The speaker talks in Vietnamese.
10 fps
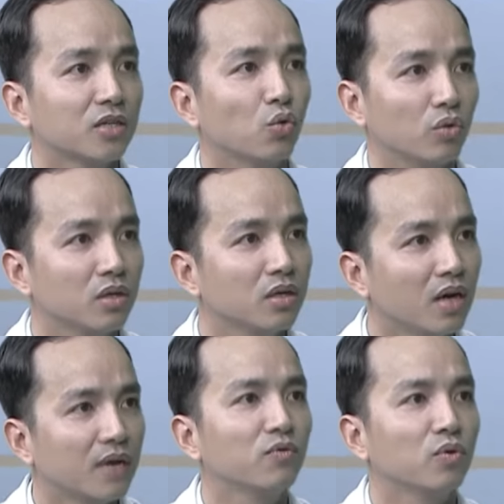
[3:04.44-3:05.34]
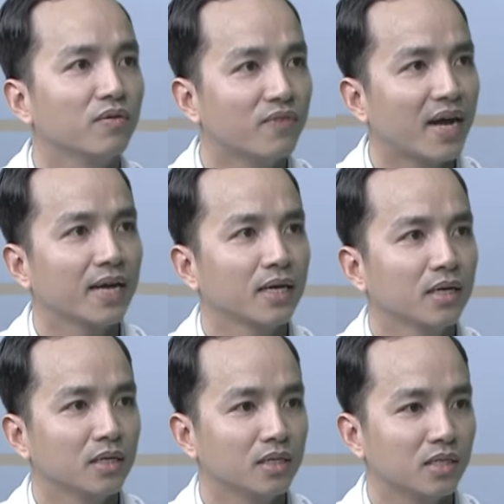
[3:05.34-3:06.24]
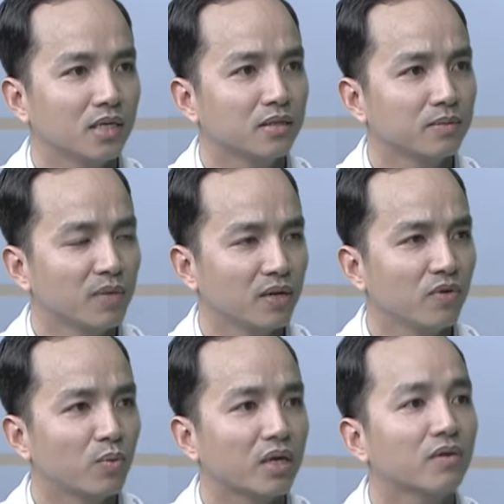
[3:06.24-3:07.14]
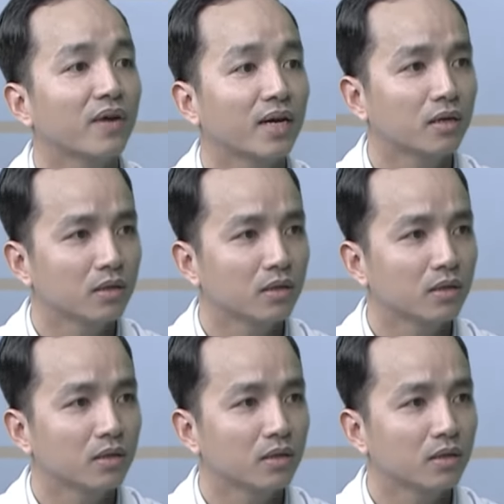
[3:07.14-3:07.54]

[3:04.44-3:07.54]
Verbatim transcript: các tổn thương gân vùng khớp vai thì dễ bị viêm quanh khớp vai